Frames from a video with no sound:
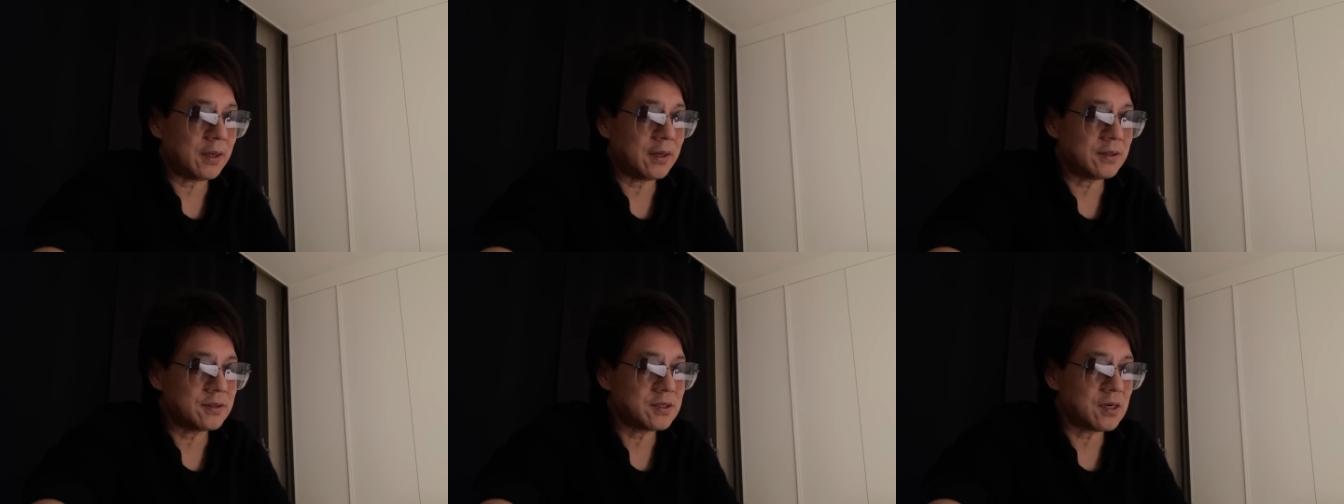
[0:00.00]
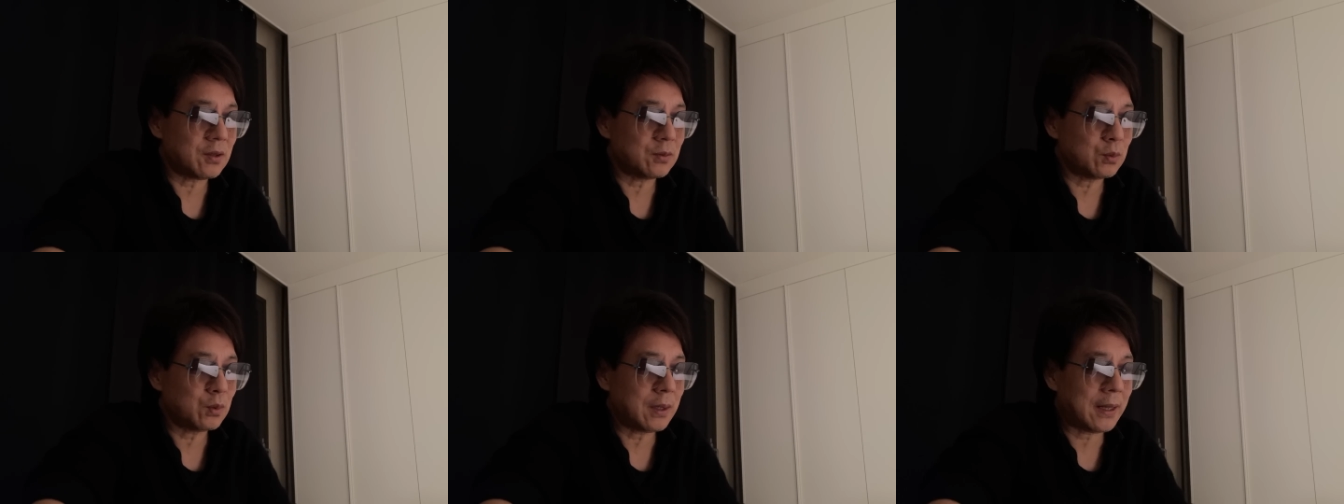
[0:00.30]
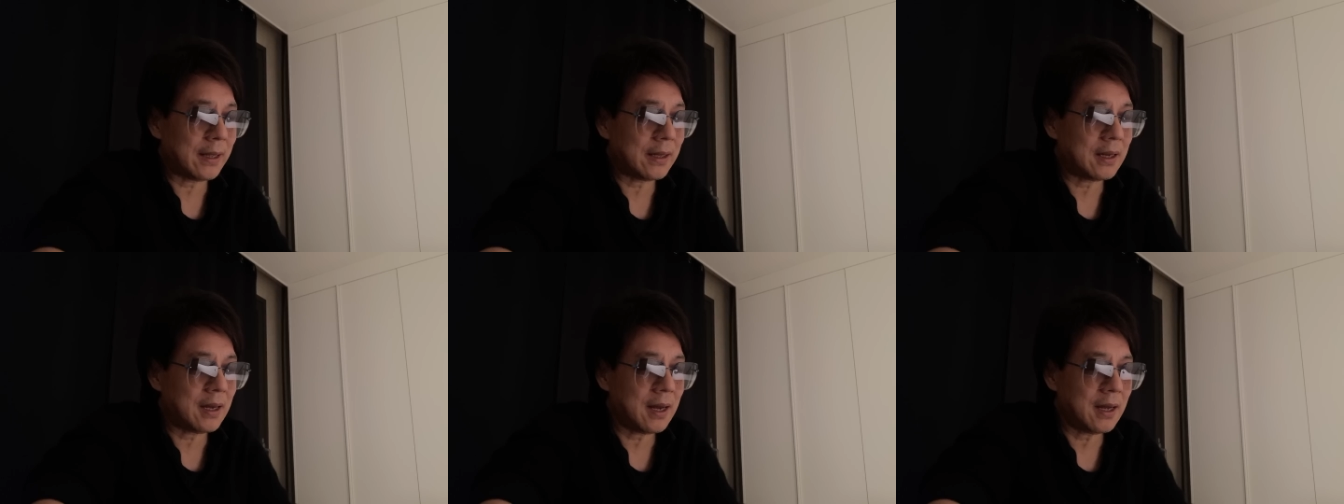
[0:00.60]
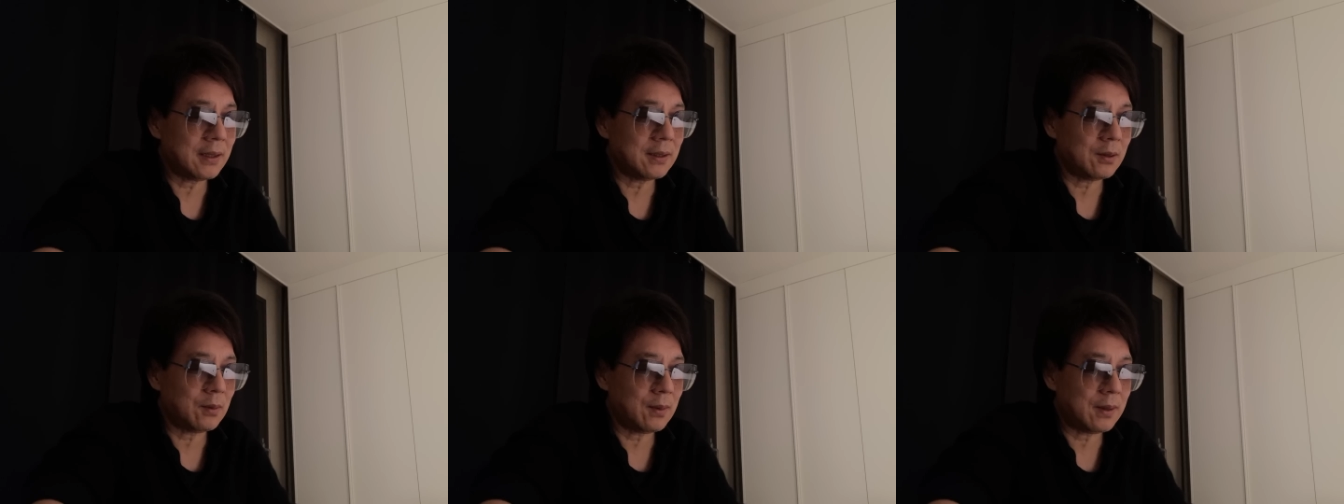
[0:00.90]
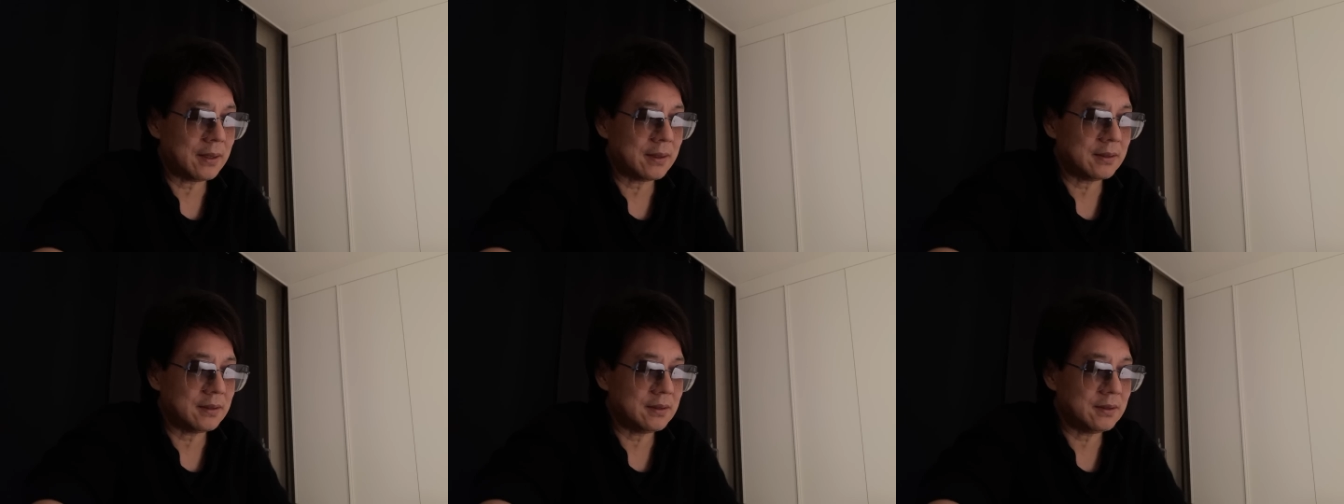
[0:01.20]
一个角度来看的
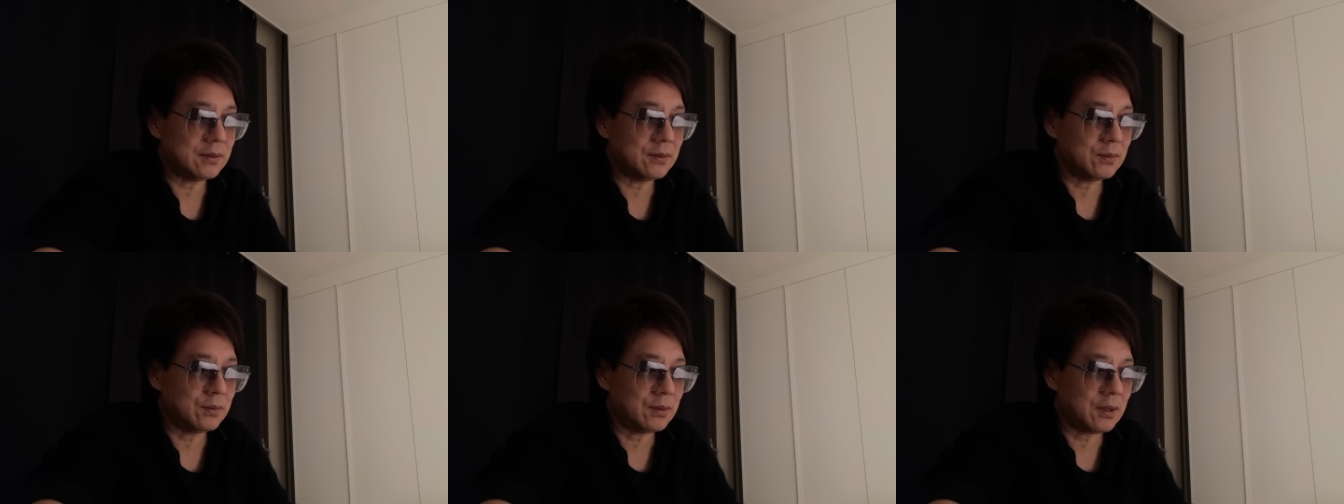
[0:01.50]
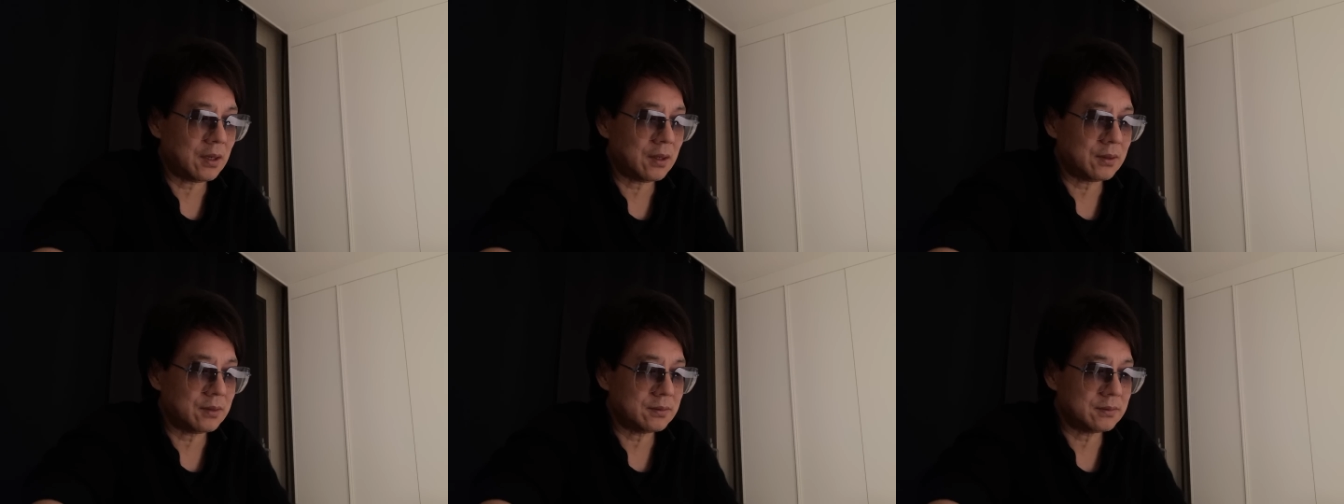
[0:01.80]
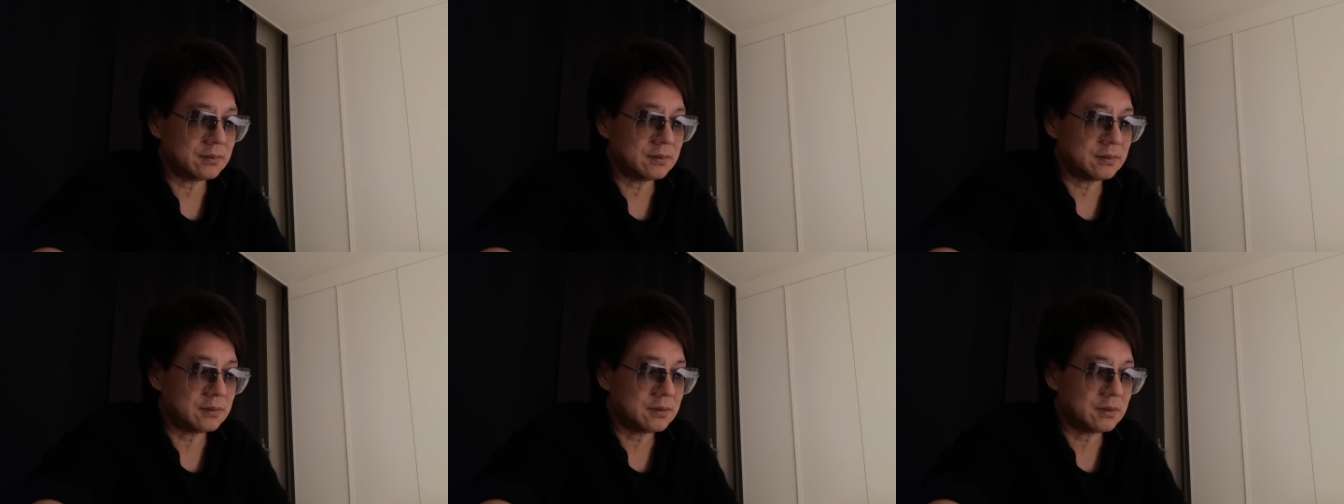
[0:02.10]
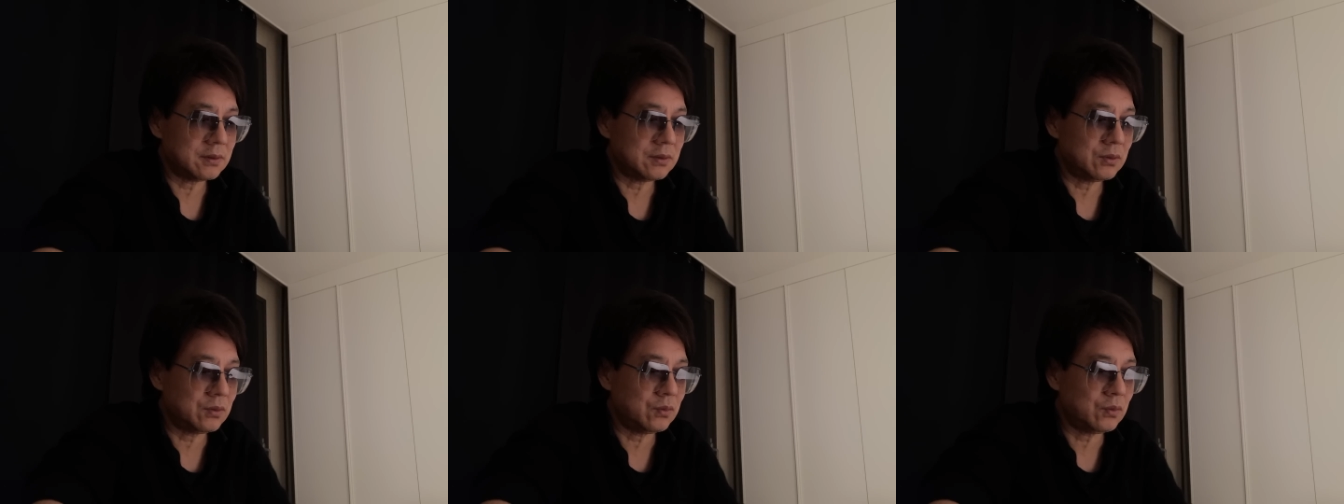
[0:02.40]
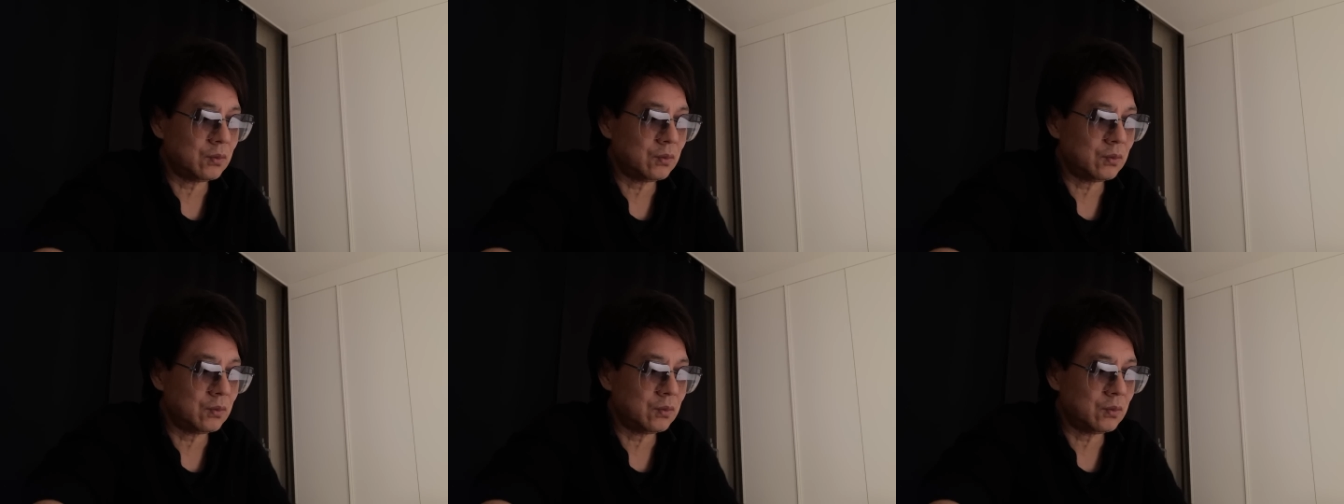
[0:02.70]
话，你都要这个。